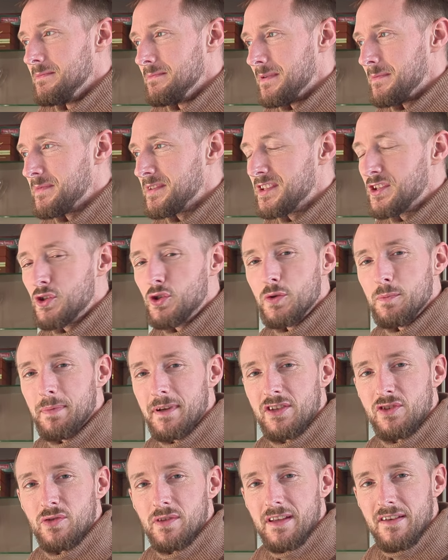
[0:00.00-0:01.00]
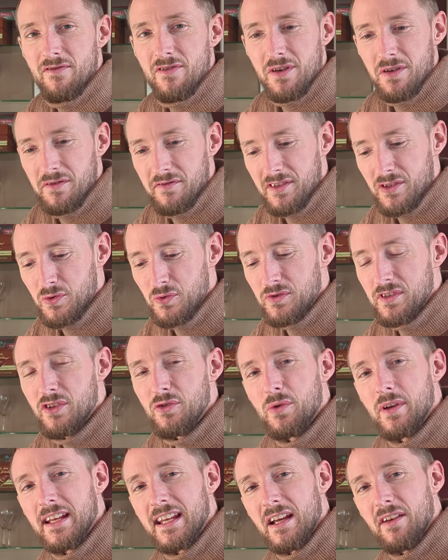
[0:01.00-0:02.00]
Même si je suis pas sûr d'avoir envie de goûter
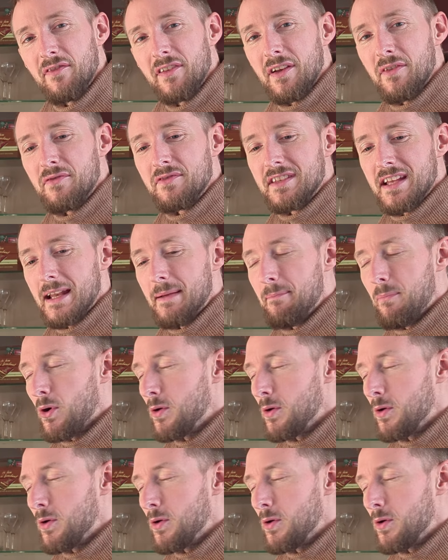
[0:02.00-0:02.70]
tous les cafés que vous allez me